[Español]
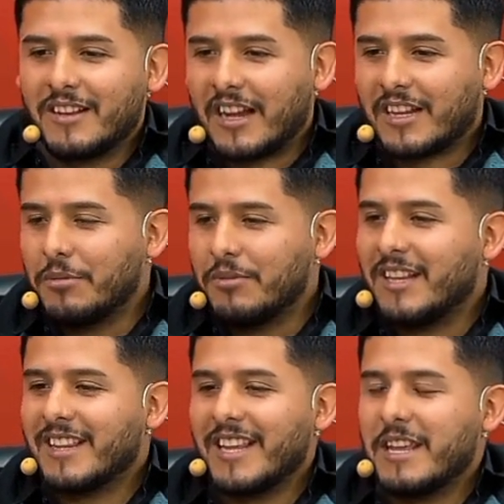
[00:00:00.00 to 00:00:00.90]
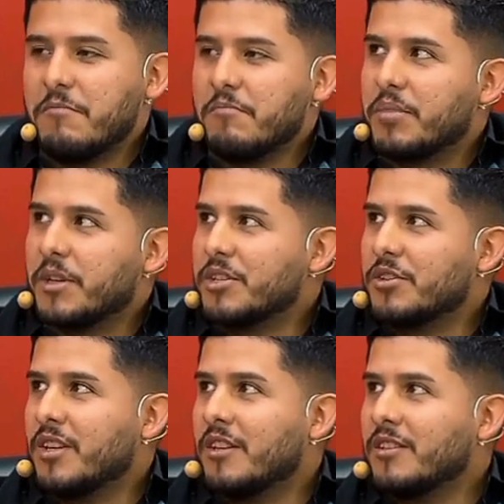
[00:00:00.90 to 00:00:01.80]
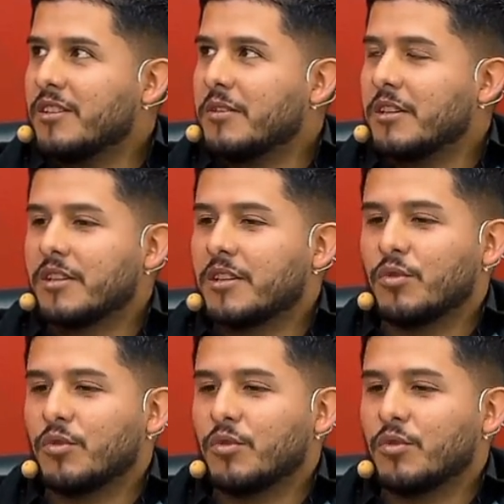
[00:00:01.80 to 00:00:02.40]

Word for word: actividad impresionante, ¿viste?